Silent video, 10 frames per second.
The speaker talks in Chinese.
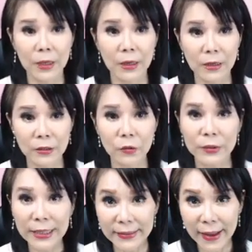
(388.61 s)
呃，有
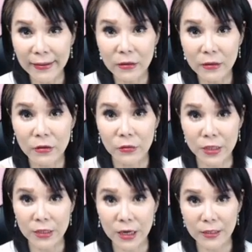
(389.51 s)
订单、有
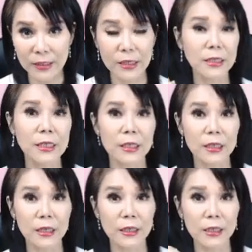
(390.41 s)
成长前景
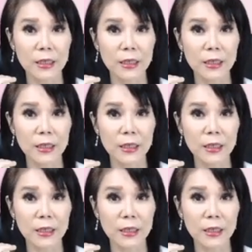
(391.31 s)
的一